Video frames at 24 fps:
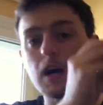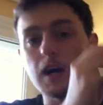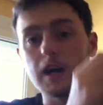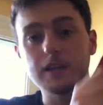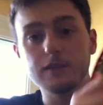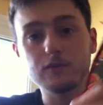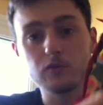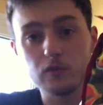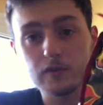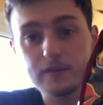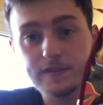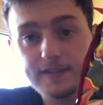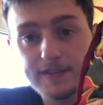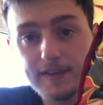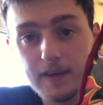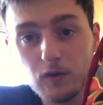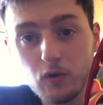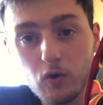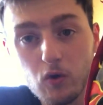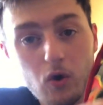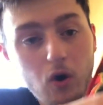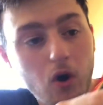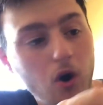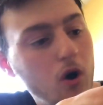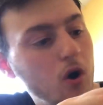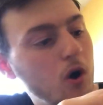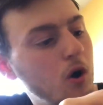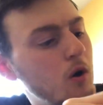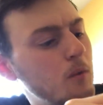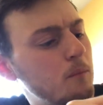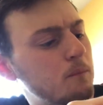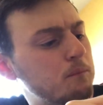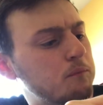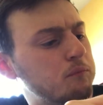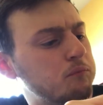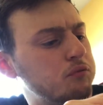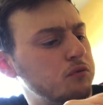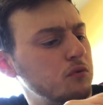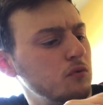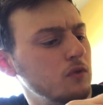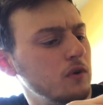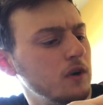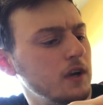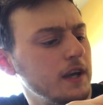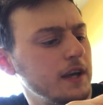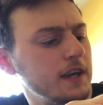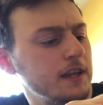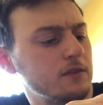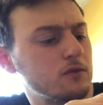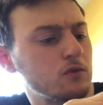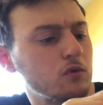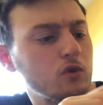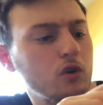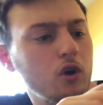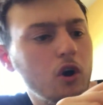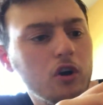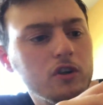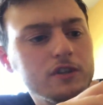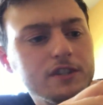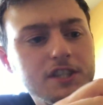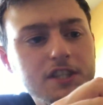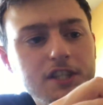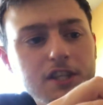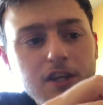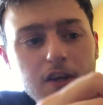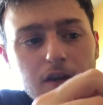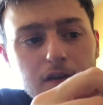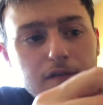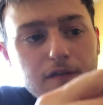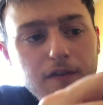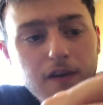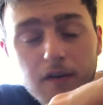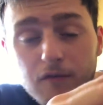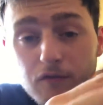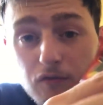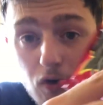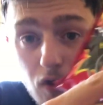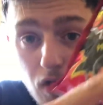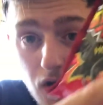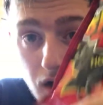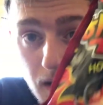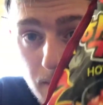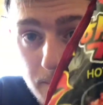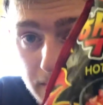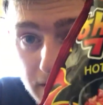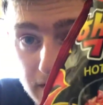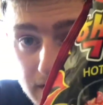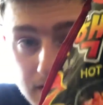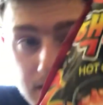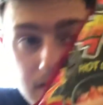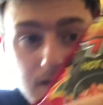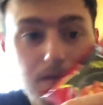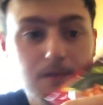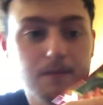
Et donc, c'est au euh, poulet, donc Hot Chicken Flavor Ramen.